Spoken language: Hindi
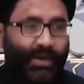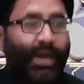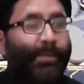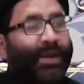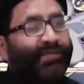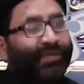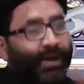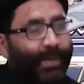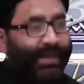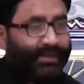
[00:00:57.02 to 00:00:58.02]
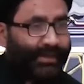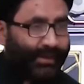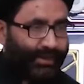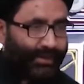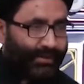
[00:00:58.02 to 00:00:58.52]
नबी फरमाते
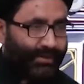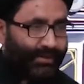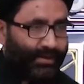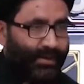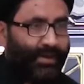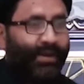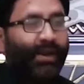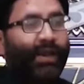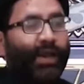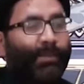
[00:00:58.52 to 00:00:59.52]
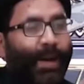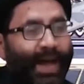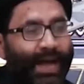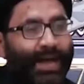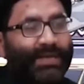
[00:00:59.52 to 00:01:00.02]
हैं
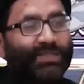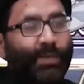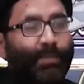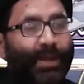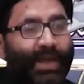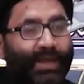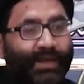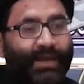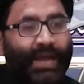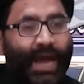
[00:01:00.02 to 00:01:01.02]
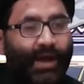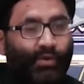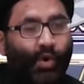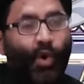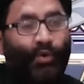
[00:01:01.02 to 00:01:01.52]
नमाज मेरी
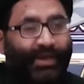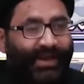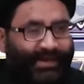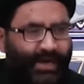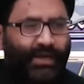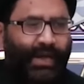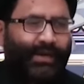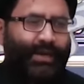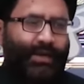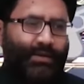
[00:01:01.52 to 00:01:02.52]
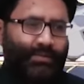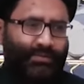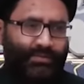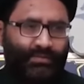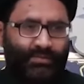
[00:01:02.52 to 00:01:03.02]
आंखों की ठंडक है
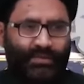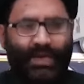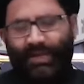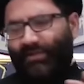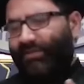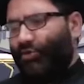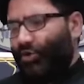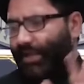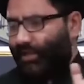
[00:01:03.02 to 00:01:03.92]
अरे तवज्जो